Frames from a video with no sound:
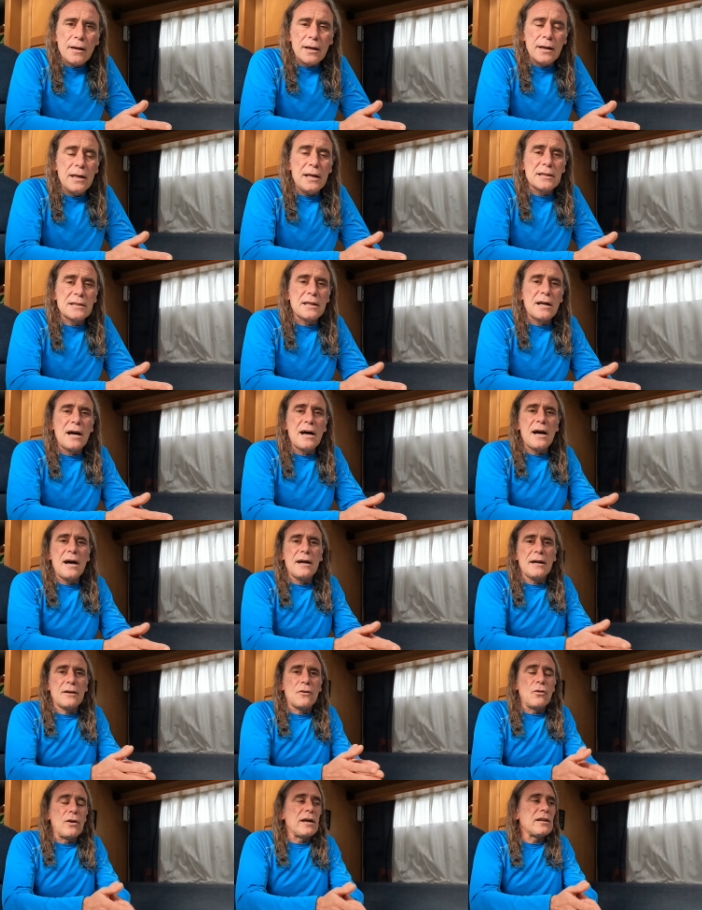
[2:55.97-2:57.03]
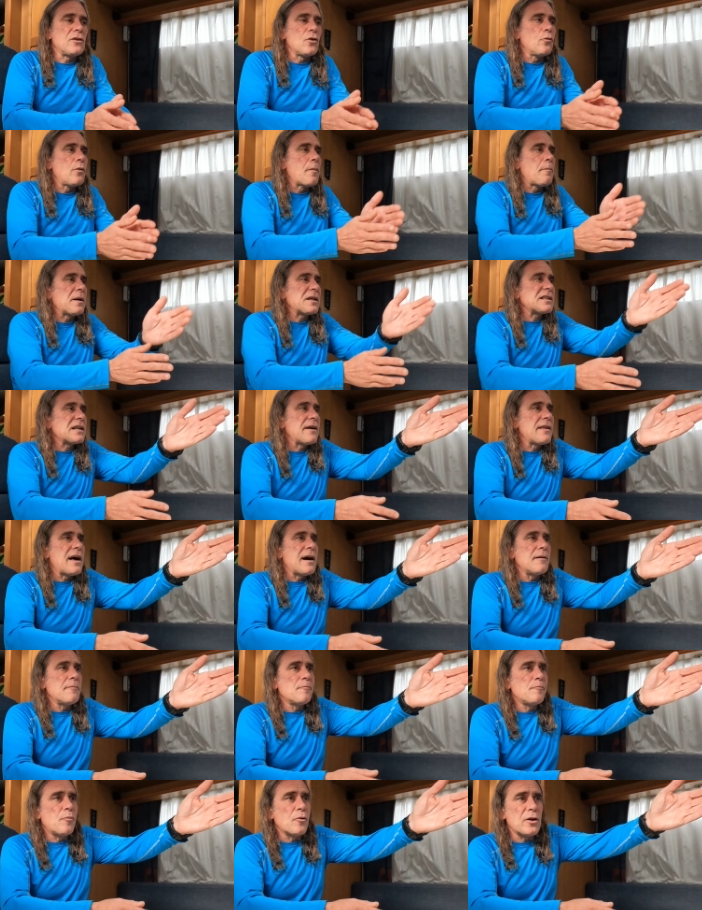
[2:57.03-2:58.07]
que ya está con la ITV
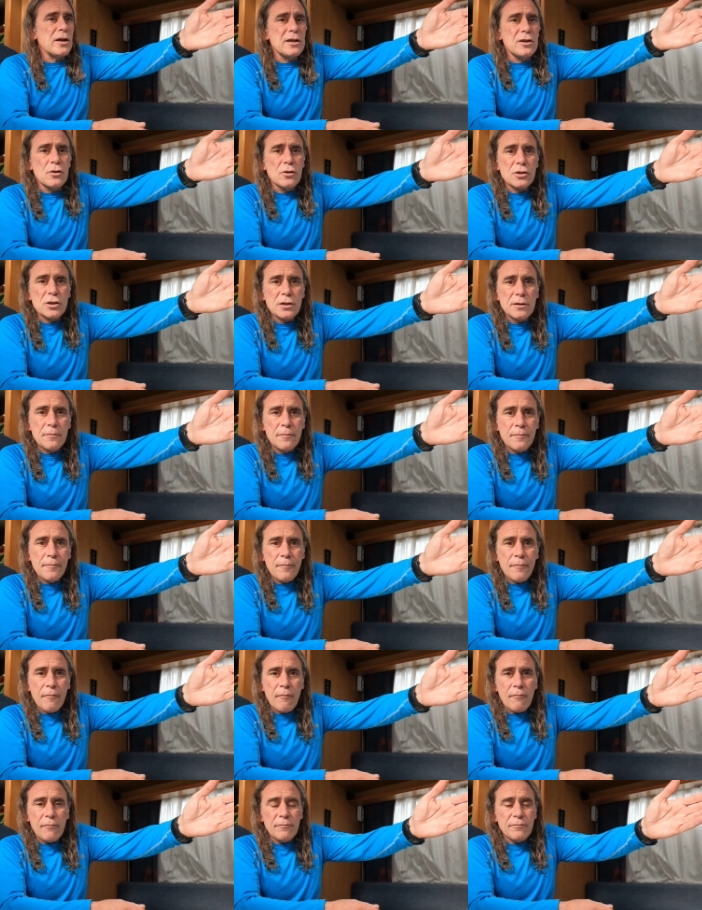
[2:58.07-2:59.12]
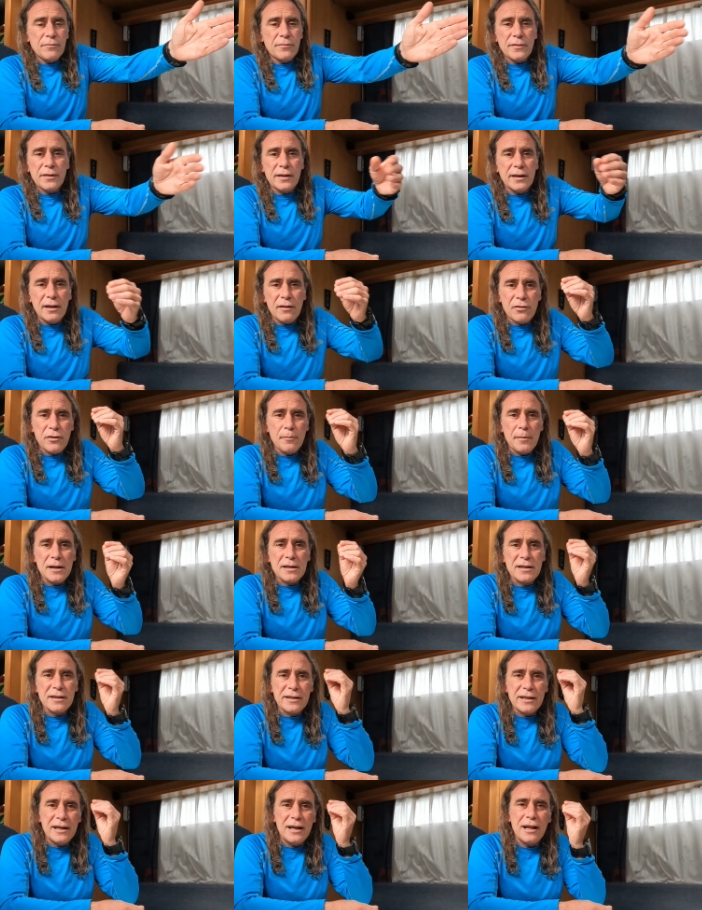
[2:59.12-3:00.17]
pasada por ellos. Y encima es
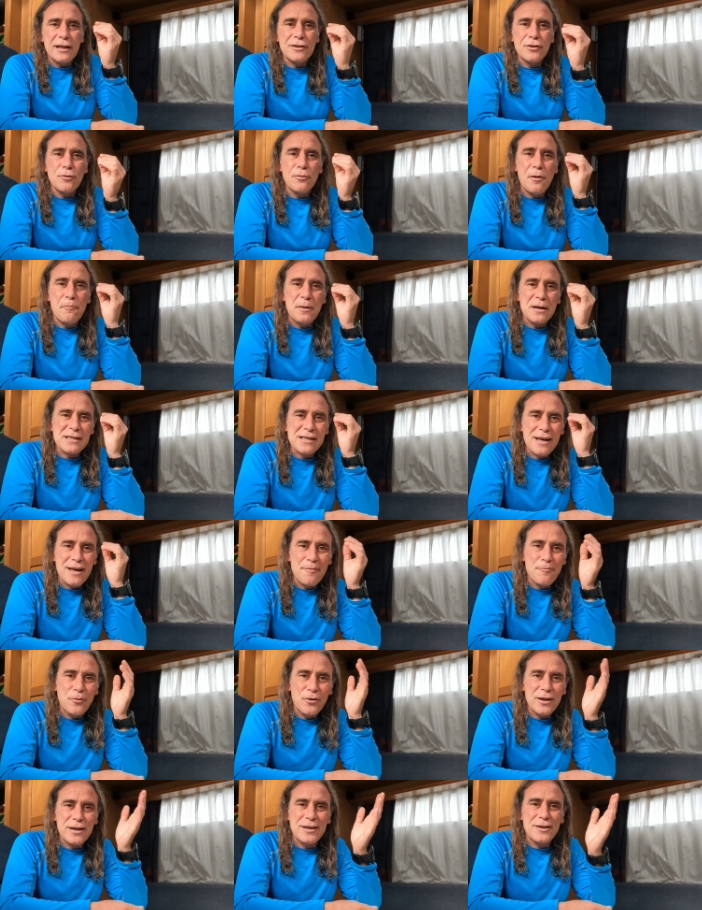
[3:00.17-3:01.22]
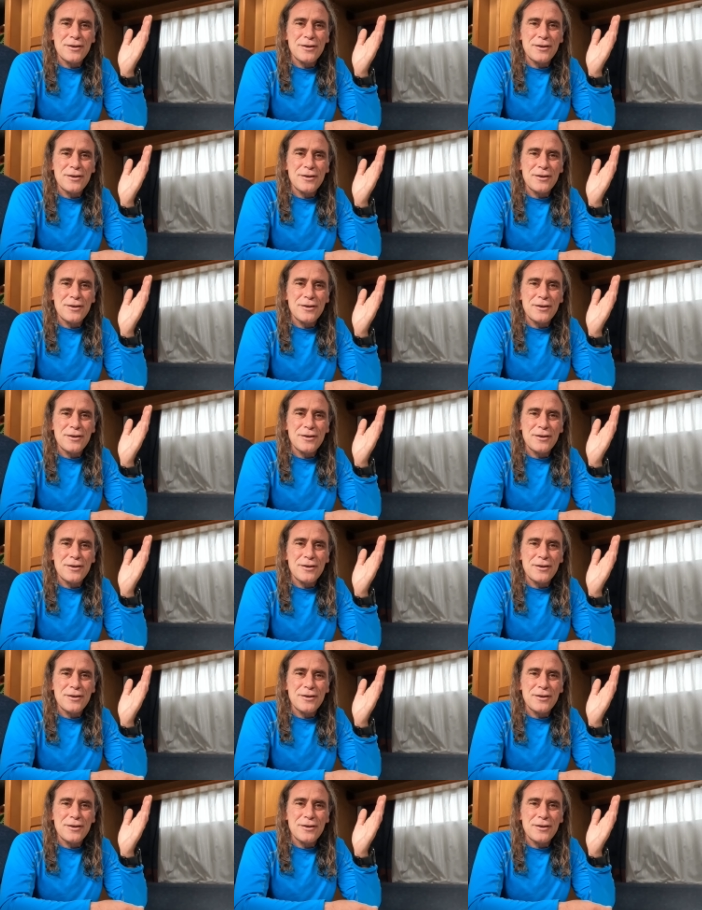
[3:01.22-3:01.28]
que tiene la ITV pasada por